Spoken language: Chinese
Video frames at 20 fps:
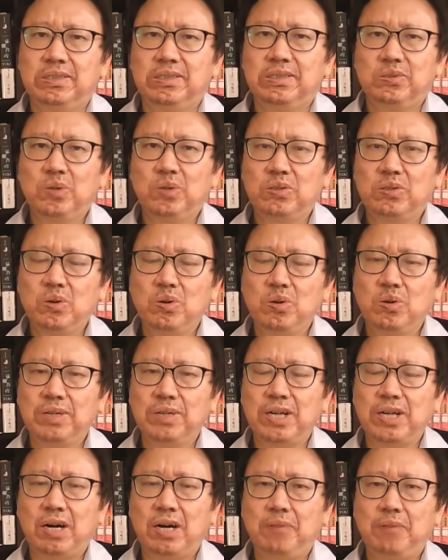如果中共
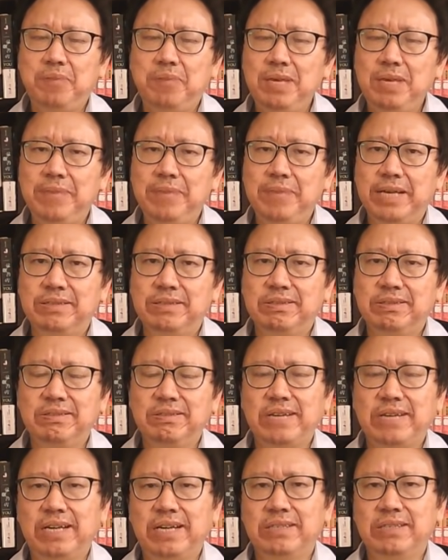要避免制
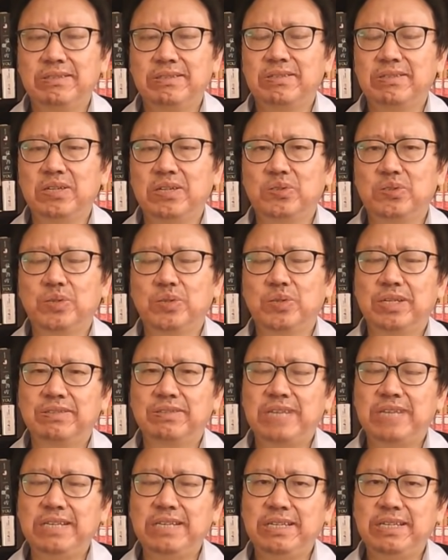裁，至少要做到
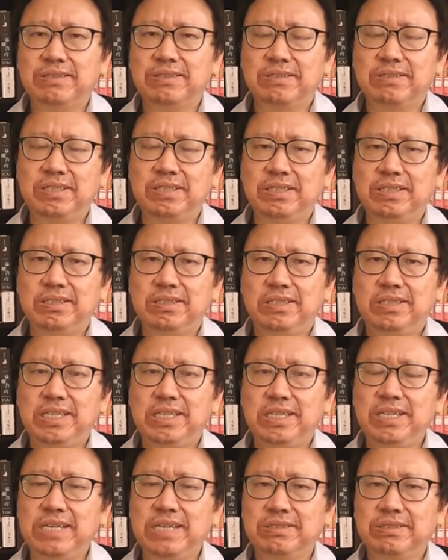三件事情。
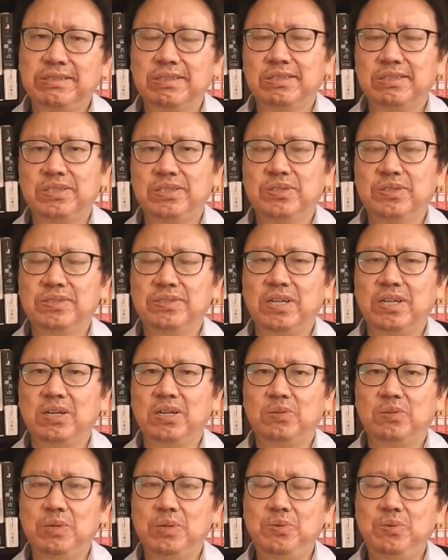第一件事就是
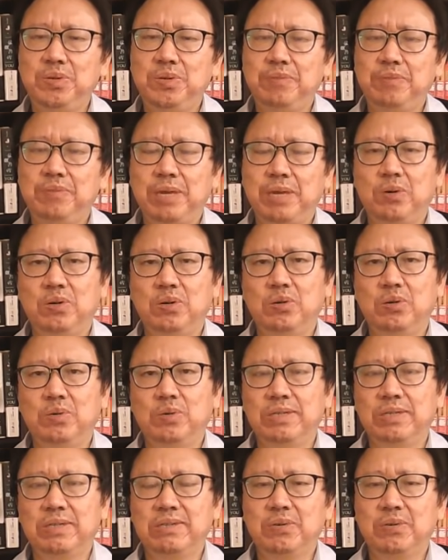要允许美国和
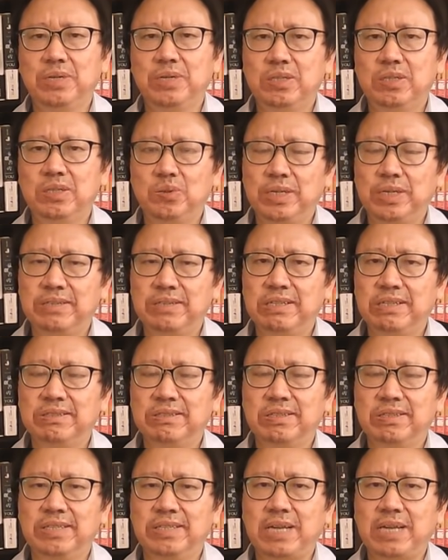国际社会对这
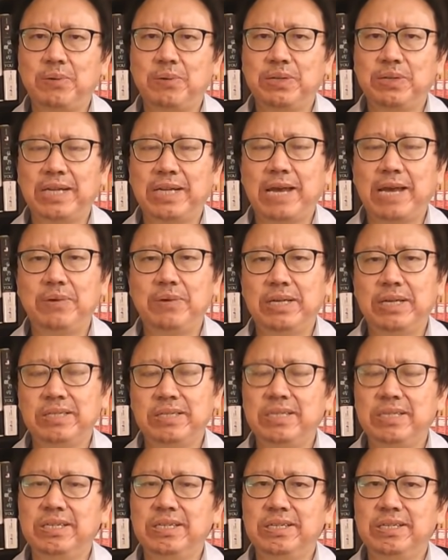次大瘟疫的来源
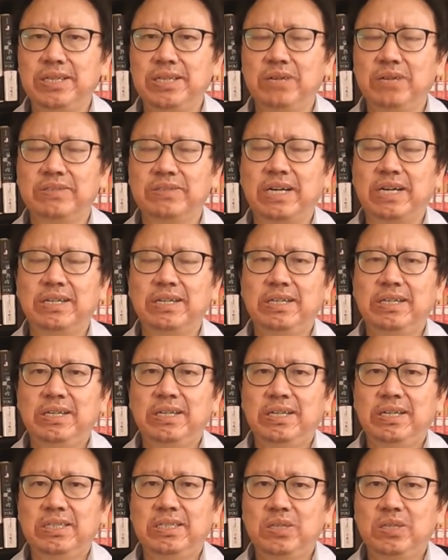进行调查，
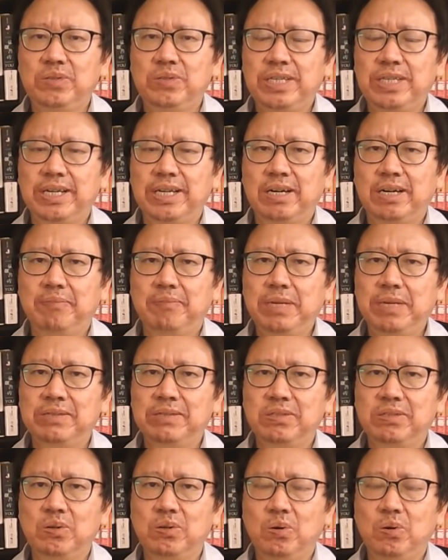尤其那个备
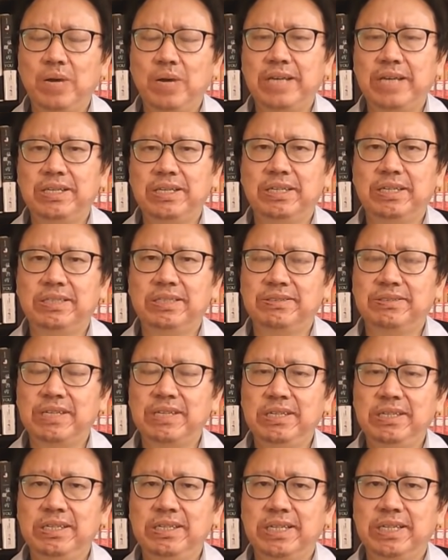受怀疑和
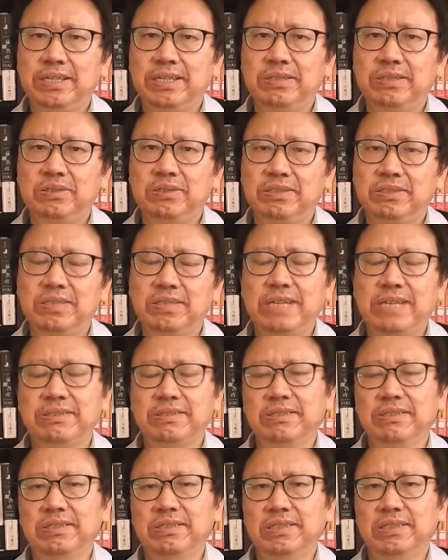争议的实验
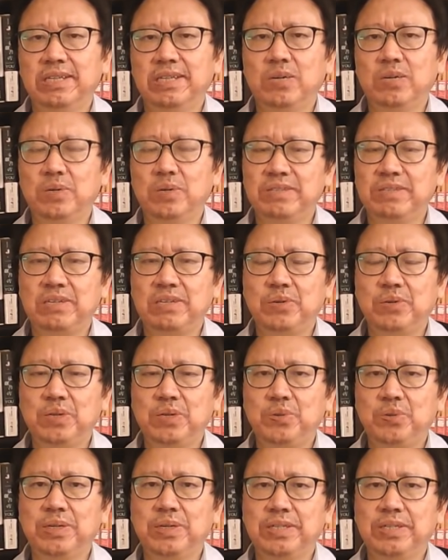室啊，国际社会
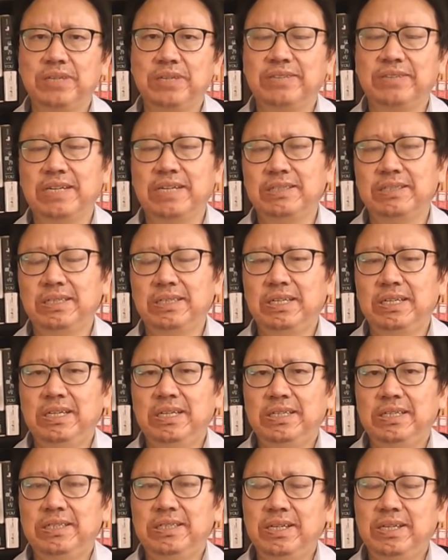需要调查。
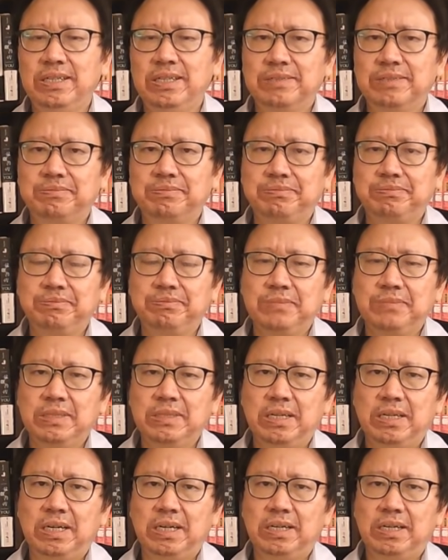第二，
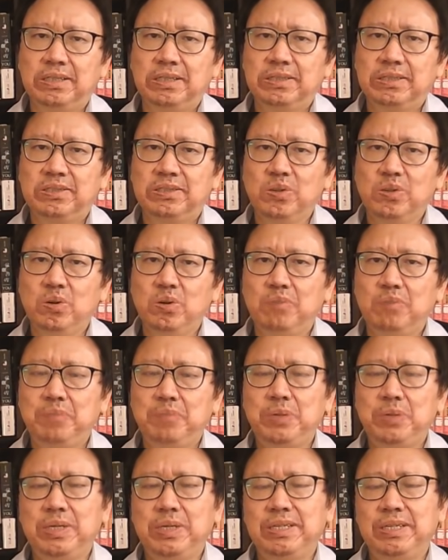呃，中共
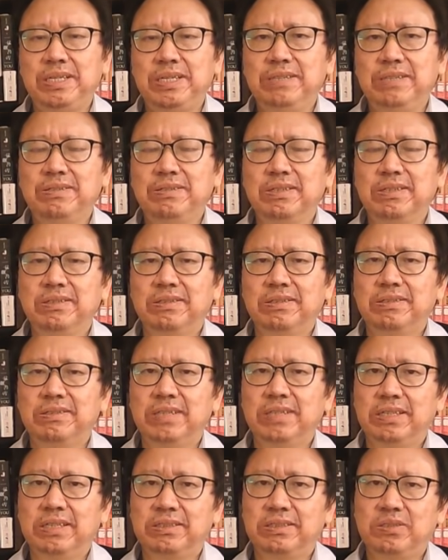必须停止
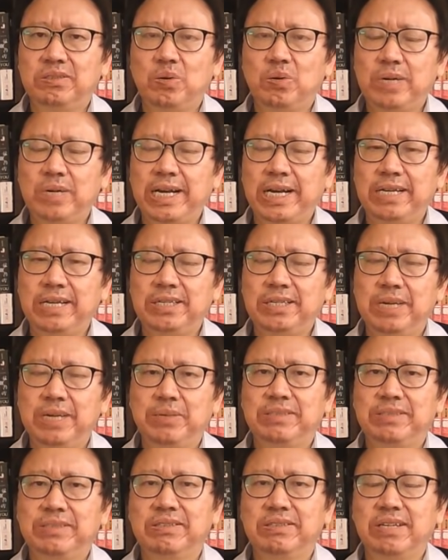呃重开野
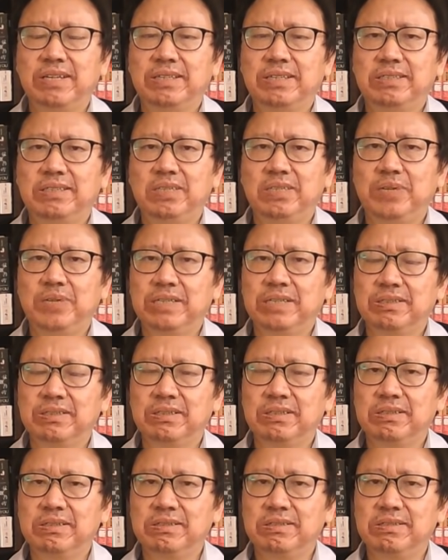味市场，因为那
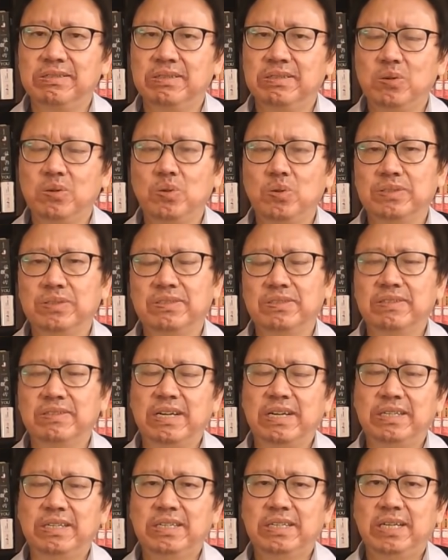是私货市
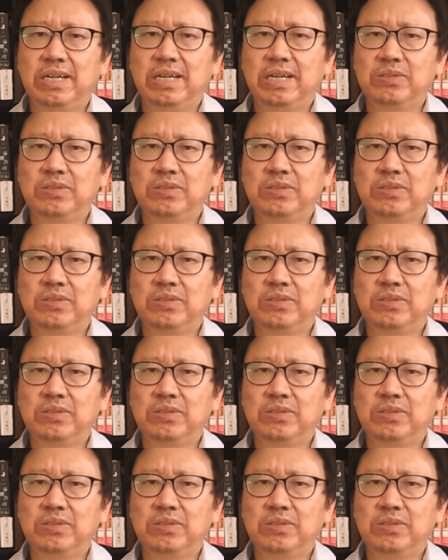场啊。